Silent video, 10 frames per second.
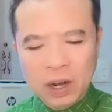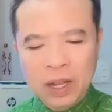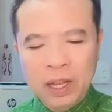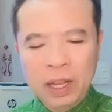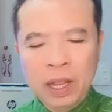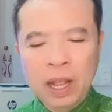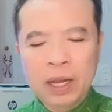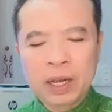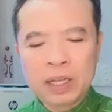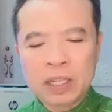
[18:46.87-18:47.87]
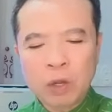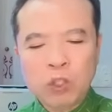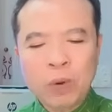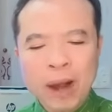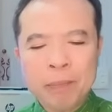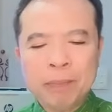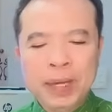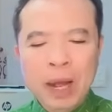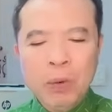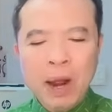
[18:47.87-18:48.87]
Rồi, câu số 5,
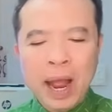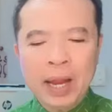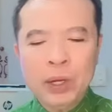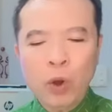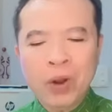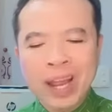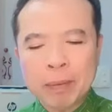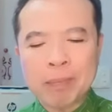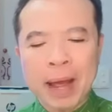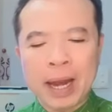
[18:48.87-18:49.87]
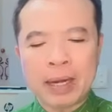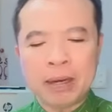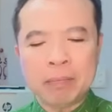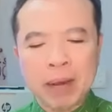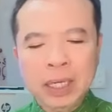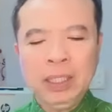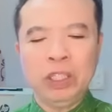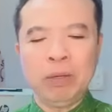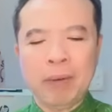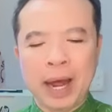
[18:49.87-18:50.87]
nếu ai đó ghét bạn, mắng
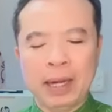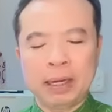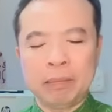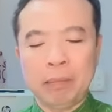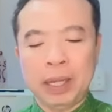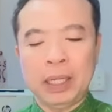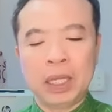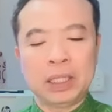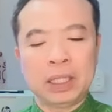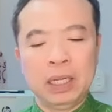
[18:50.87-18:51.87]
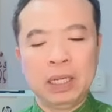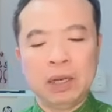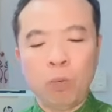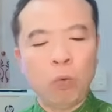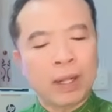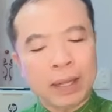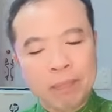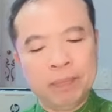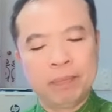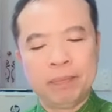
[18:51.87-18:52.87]
chửi bạn, bạn thực sự không quan
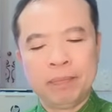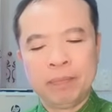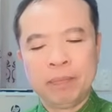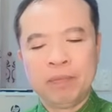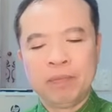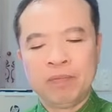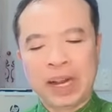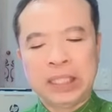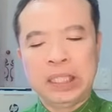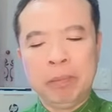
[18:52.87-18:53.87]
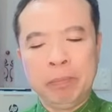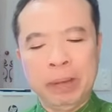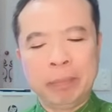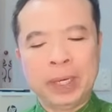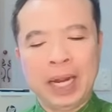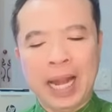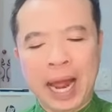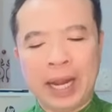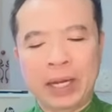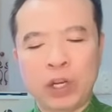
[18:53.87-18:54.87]
tâm và chỉ mỉm cười
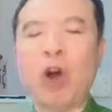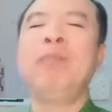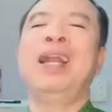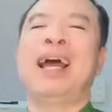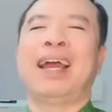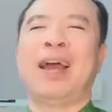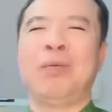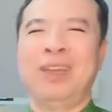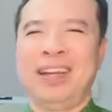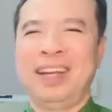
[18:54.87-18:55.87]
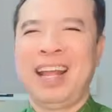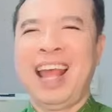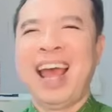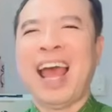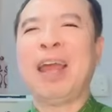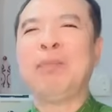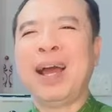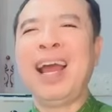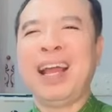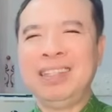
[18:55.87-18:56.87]
lại đó mới là cao nhân ai
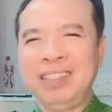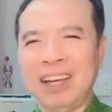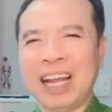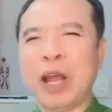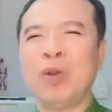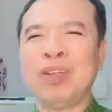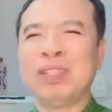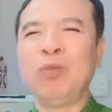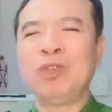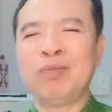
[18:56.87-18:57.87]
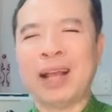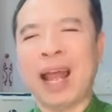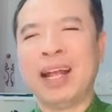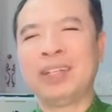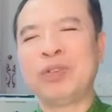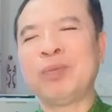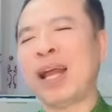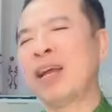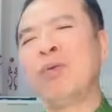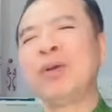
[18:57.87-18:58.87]
mắng ai chửi ai nói xấu chúng ta chúng
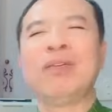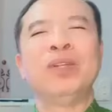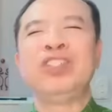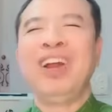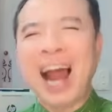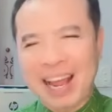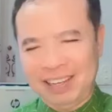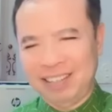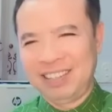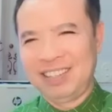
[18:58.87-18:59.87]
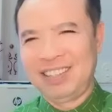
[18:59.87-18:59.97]
ta không cần phải chửi lại